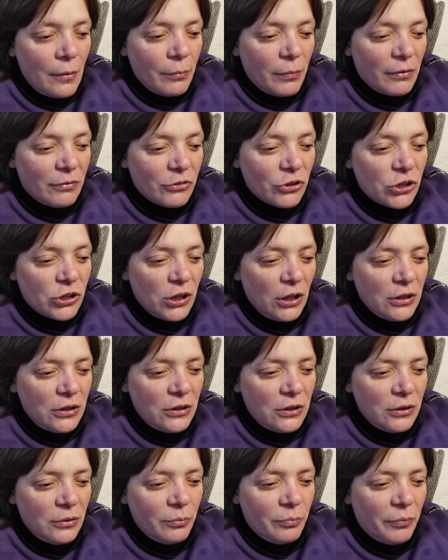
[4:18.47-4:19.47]

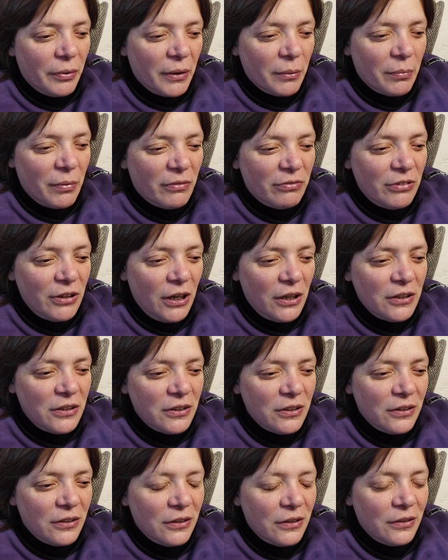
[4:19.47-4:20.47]
повышать,
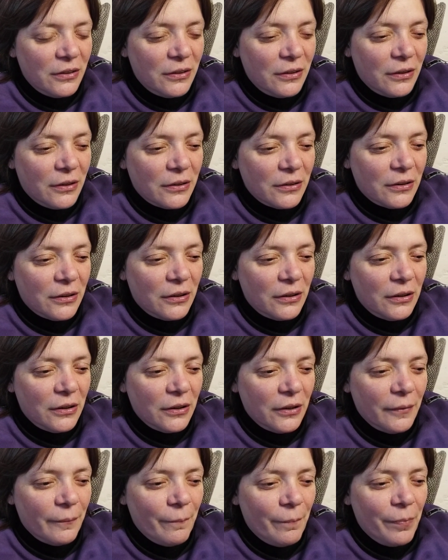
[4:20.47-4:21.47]
прибавлять и так
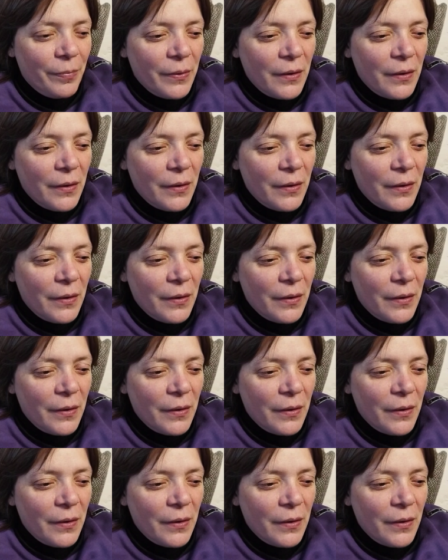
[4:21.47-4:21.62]
далее.